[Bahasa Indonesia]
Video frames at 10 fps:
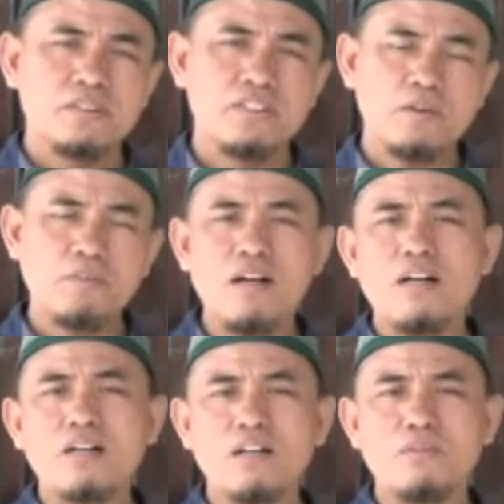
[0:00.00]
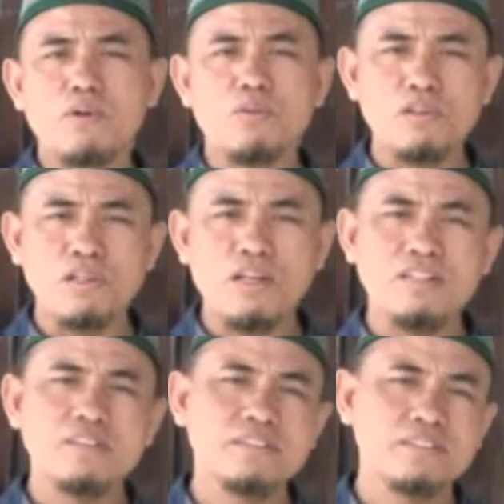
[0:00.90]
Jamaah
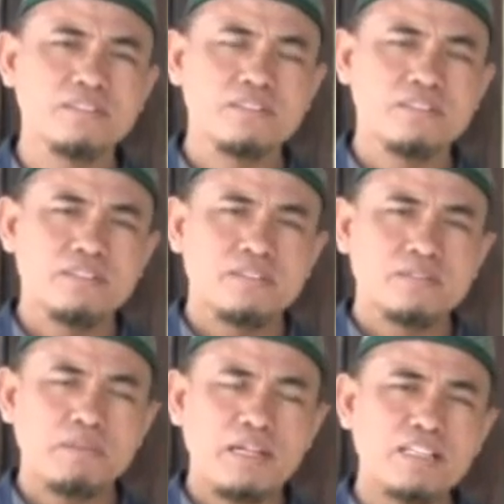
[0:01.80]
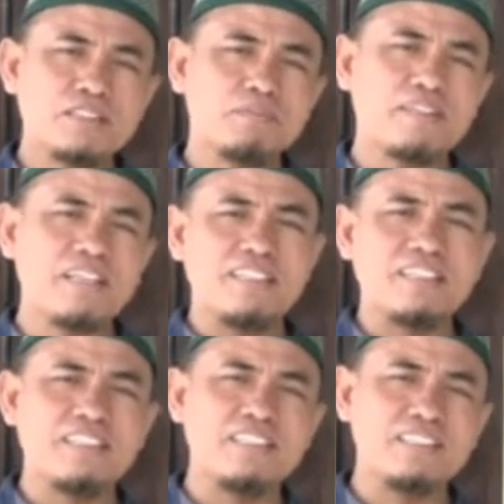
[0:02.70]
rahimakumullah. Pada kesempatan
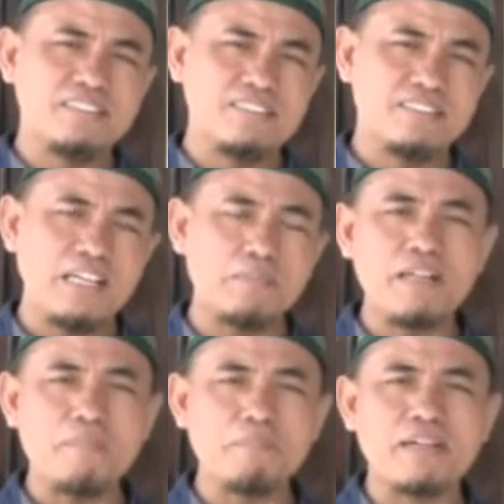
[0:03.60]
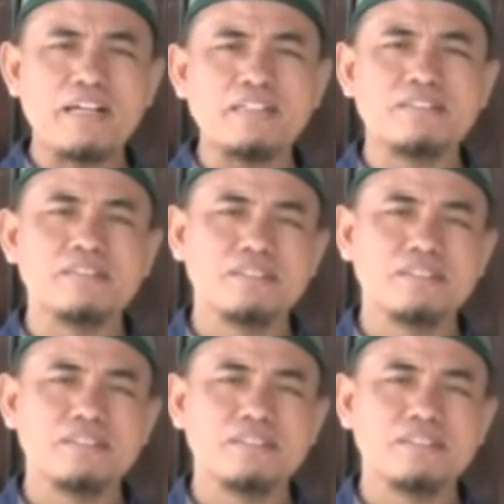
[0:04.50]
ini saya ingin menyampaikan